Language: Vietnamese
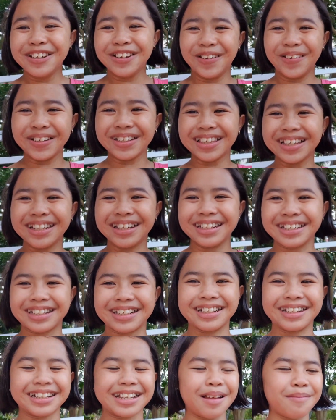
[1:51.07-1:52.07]
nối từ
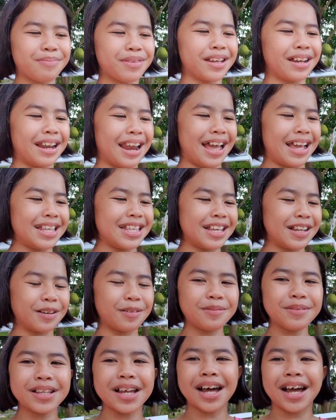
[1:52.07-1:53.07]
từ ghép từ lấy gì
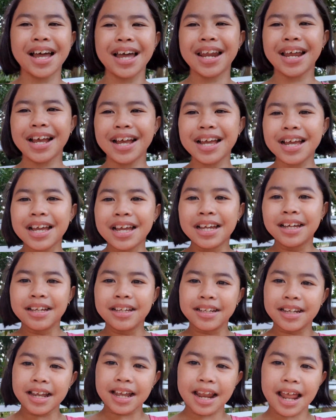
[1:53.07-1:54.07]
cũng được hết á
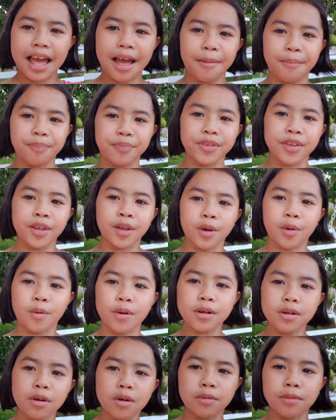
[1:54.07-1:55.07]
thế là
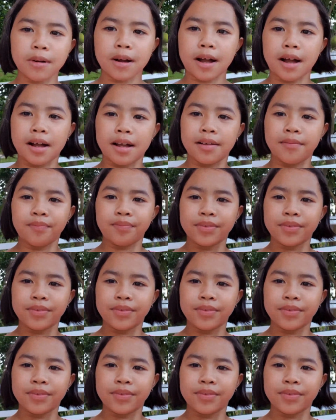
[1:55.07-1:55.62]
cuối cùng uh,